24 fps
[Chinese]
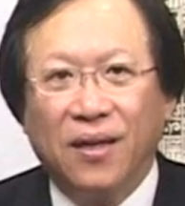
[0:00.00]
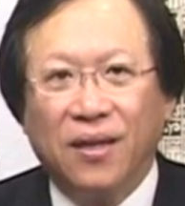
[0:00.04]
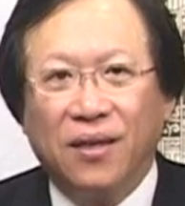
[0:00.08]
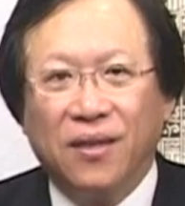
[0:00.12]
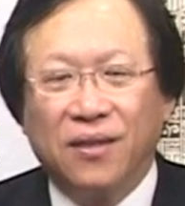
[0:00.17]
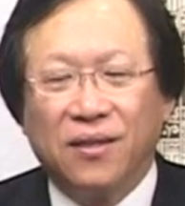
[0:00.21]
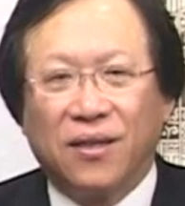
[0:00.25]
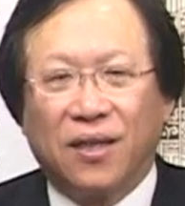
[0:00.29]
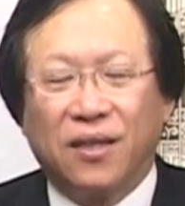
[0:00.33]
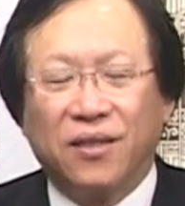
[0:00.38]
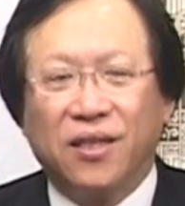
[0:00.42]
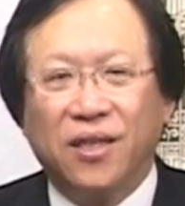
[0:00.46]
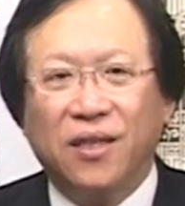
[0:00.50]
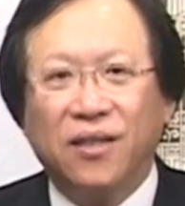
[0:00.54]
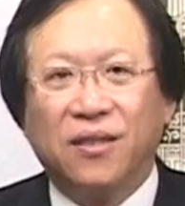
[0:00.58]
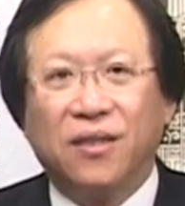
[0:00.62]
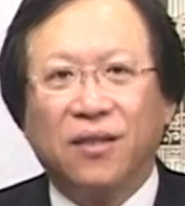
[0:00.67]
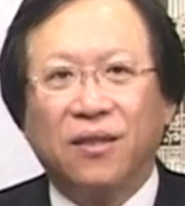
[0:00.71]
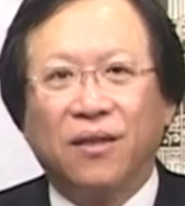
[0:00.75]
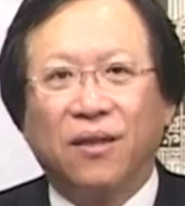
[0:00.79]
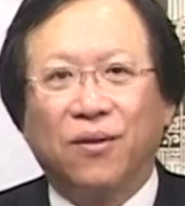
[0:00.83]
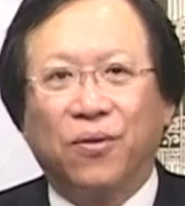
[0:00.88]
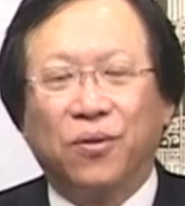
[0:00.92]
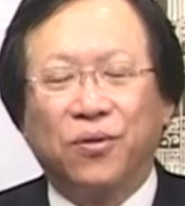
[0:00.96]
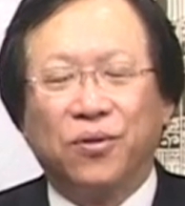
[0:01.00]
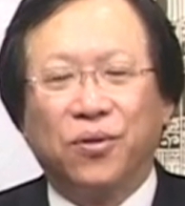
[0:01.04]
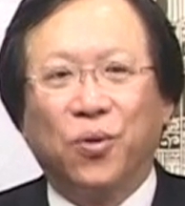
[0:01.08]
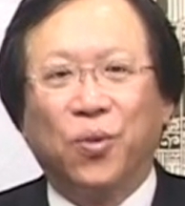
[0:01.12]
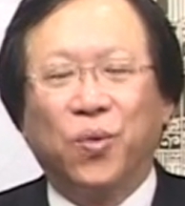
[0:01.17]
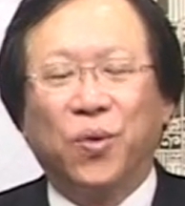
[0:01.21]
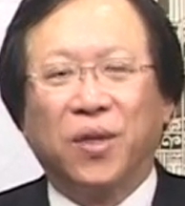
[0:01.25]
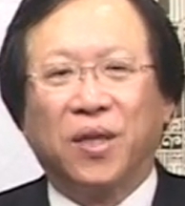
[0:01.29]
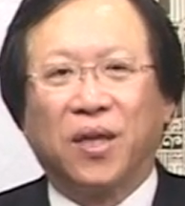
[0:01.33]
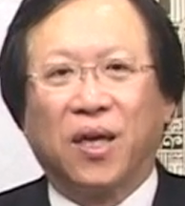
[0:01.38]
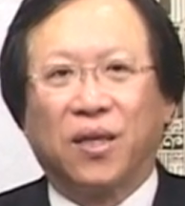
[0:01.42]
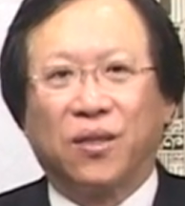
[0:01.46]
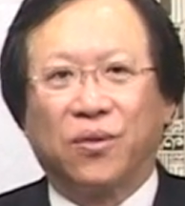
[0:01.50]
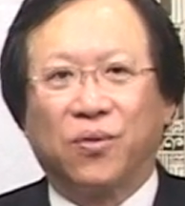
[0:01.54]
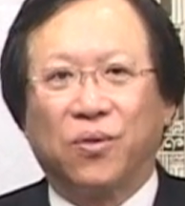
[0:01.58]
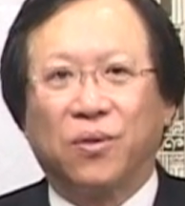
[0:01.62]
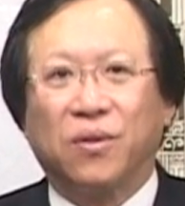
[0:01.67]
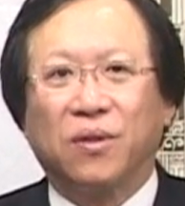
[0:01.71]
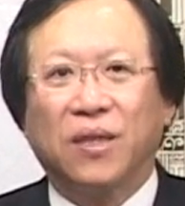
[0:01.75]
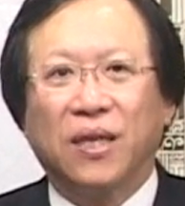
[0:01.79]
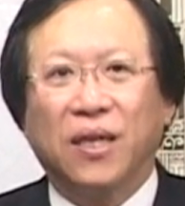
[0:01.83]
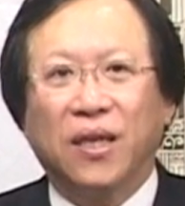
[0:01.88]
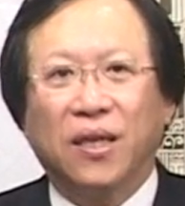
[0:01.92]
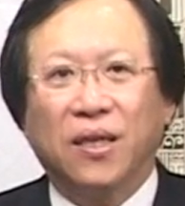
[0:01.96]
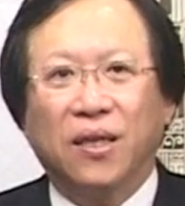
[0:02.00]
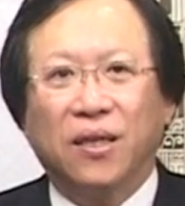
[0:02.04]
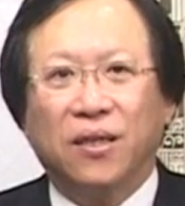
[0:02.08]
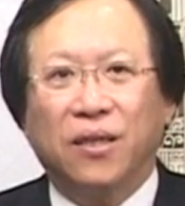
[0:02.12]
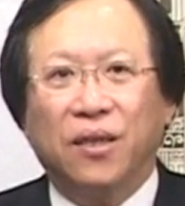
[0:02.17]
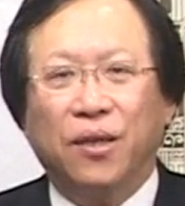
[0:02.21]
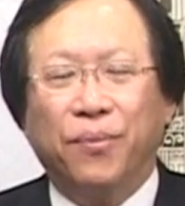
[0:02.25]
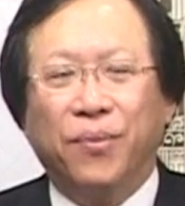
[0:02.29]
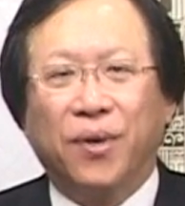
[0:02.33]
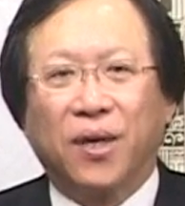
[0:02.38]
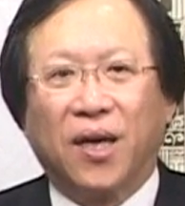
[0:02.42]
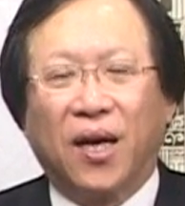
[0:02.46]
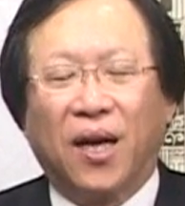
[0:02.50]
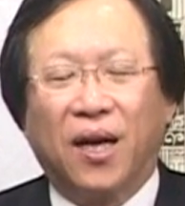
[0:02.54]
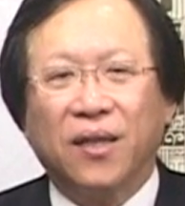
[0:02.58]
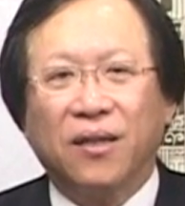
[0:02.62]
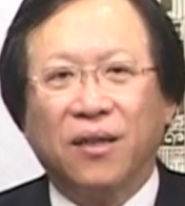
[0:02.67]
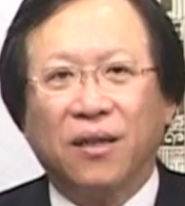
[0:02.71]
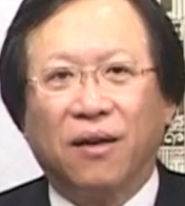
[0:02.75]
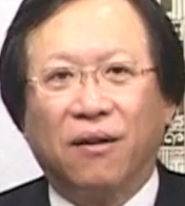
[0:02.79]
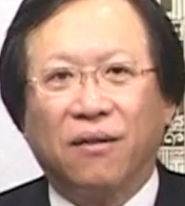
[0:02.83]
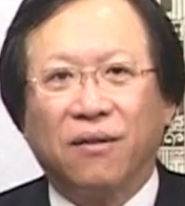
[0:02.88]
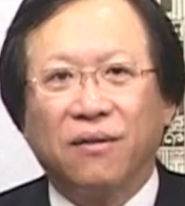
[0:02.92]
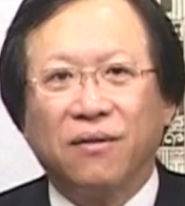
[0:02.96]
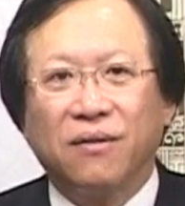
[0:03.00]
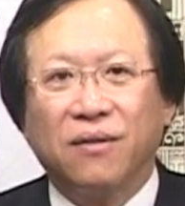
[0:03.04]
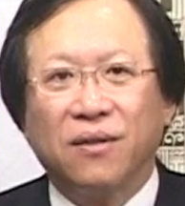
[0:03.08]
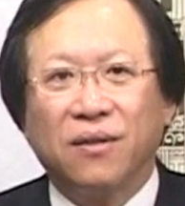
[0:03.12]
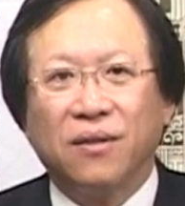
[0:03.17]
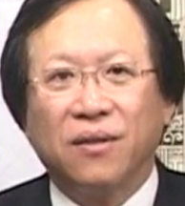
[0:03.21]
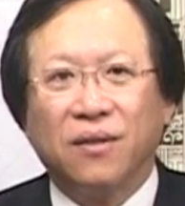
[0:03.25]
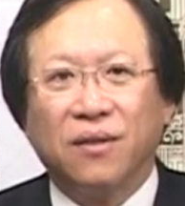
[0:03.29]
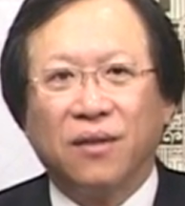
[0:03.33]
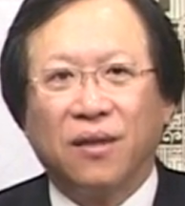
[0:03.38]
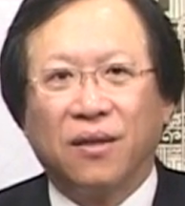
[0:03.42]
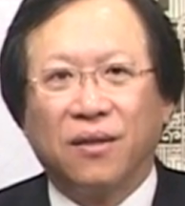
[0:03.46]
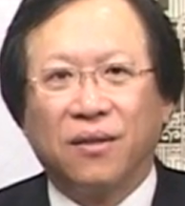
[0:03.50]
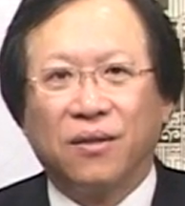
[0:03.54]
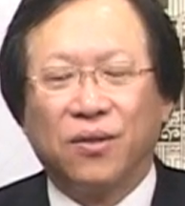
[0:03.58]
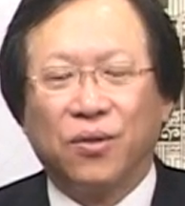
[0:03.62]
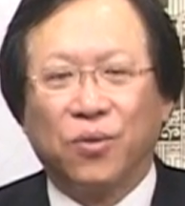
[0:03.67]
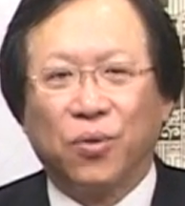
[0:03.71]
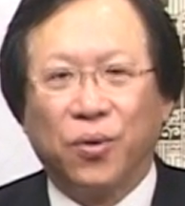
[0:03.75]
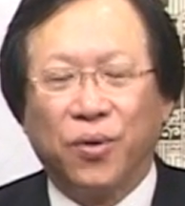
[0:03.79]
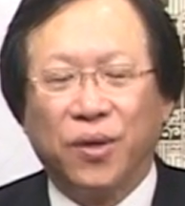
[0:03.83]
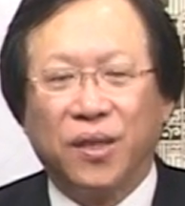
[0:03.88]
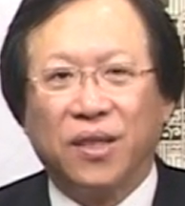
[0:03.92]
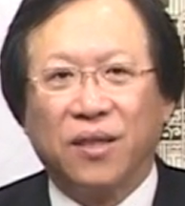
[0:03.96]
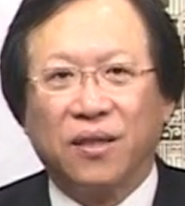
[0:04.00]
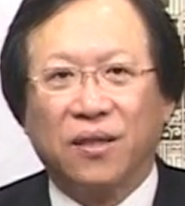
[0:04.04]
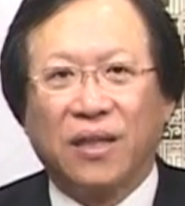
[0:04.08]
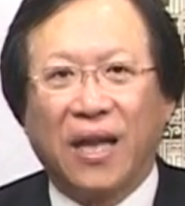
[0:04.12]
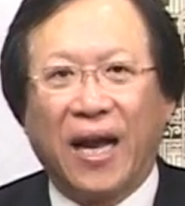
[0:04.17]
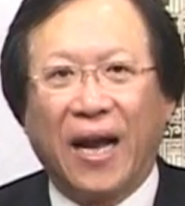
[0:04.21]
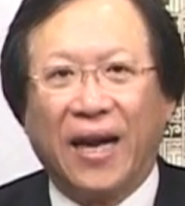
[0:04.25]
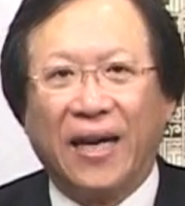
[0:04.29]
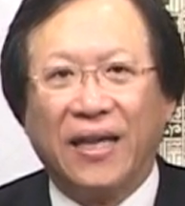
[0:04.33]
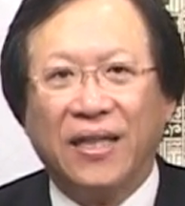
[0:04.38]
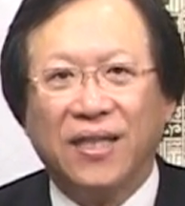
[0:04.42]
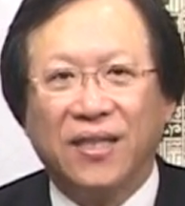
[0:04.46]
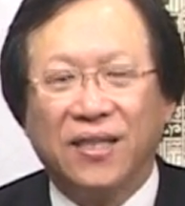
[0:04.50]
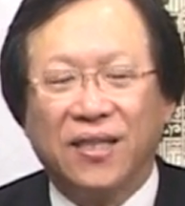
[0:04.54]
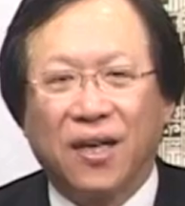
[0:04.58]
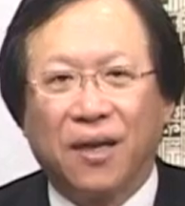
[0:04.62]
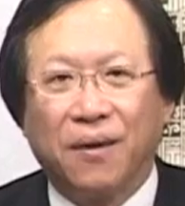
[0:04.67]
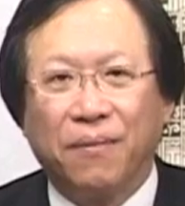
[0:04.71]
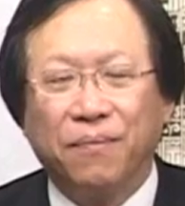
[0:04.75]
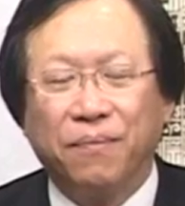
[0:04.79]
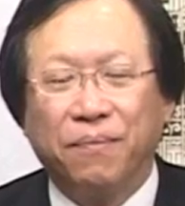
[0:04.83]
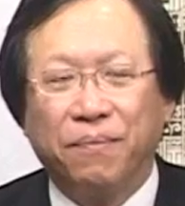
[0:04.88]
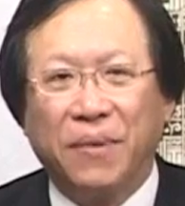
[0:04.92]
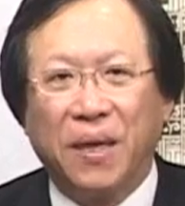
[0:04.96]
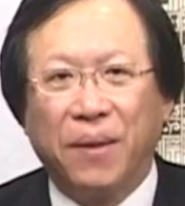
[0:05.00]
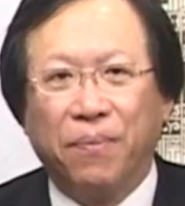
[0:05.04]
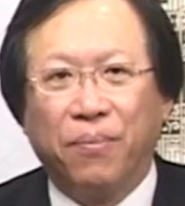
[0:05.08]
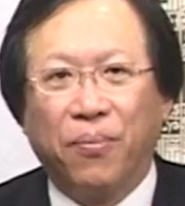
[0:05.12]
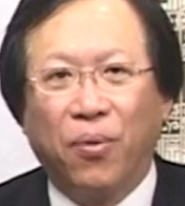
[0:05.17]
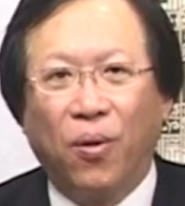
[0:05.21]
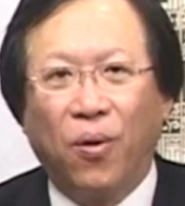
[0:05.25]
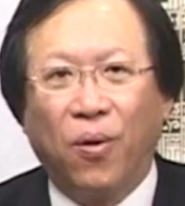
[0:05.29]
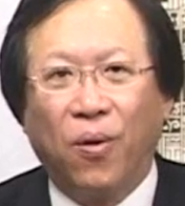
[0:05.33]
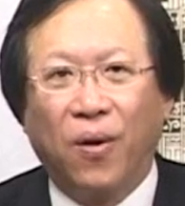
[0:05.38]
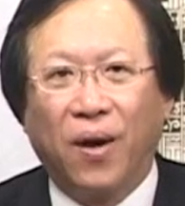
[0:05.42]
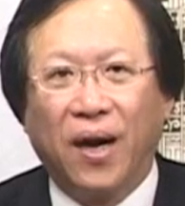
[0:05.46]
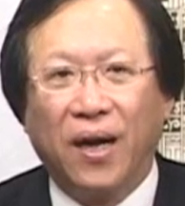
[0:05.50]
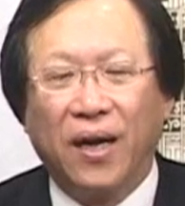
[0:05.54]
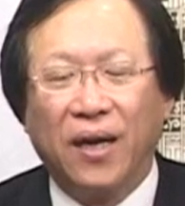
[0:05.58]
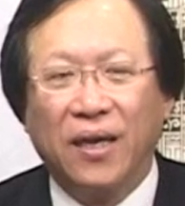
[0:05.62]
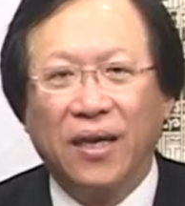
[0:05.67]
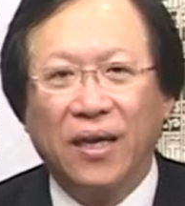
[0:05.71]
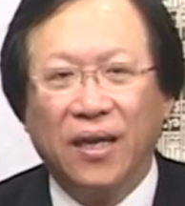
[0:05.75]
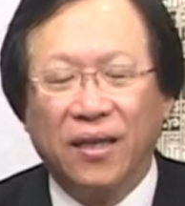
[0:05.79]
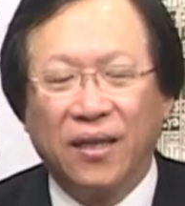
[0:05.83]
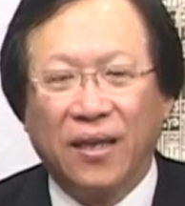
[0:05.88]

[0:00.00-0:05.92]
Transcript: 张先生呢，我就问他说：“你有没有看到所谓的台商被迫害？